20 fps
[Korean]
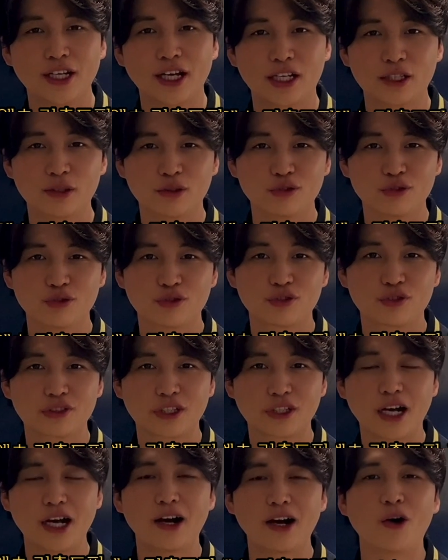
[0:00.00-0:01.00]
아니면
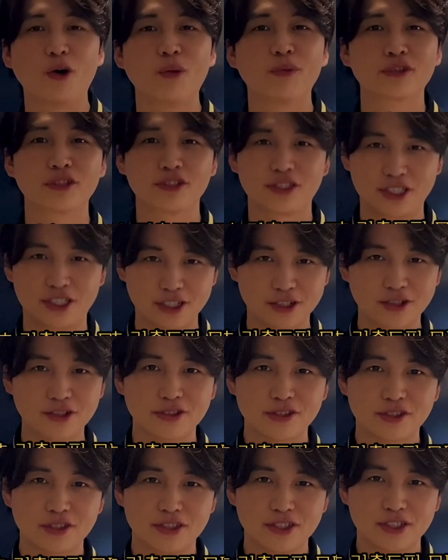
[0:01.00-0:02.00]
뉴스가 없어질
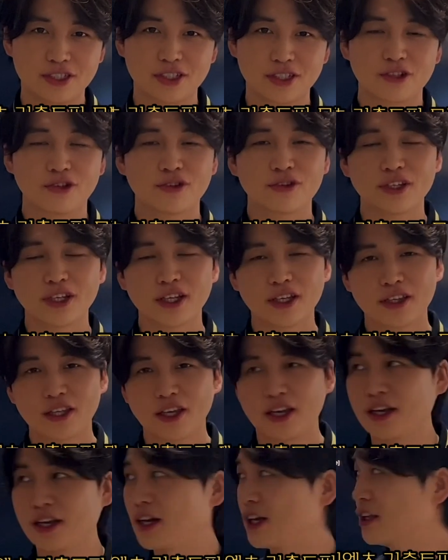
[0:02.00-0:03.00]
것인지, 거기에
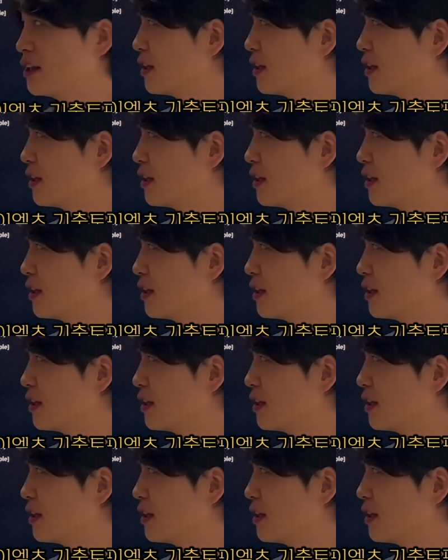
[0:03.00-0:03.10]
대한